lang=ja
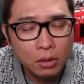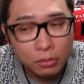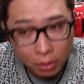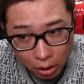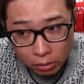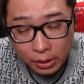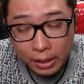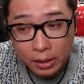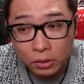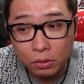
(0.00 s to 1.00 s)
ね、な
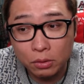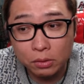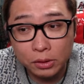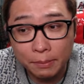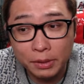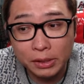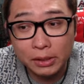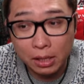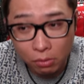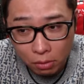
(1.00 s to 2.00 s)
んでその寂し
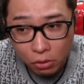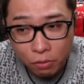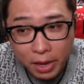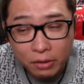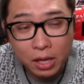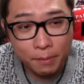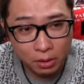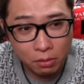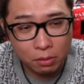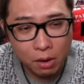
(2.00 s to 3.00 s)
さを埋めるため
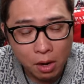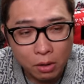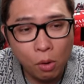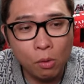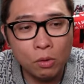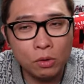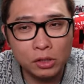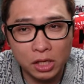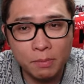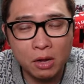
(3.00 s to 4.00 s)
の心の
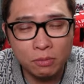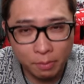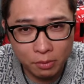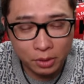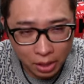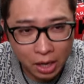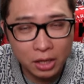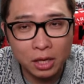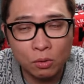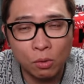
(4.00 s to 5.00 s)
隙間ね、あな
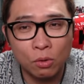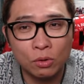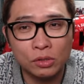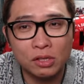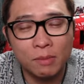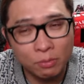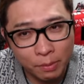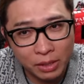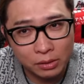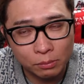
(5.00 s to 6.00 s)
たの心の隙間埋め
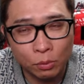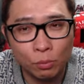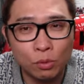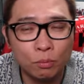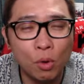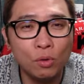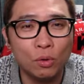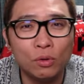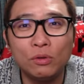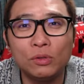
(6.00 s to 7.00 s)
ます。もうもぐろ
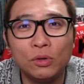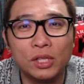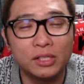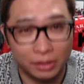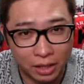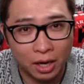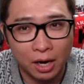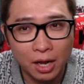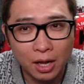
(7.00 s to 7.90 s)
福蔵ですよね、だから。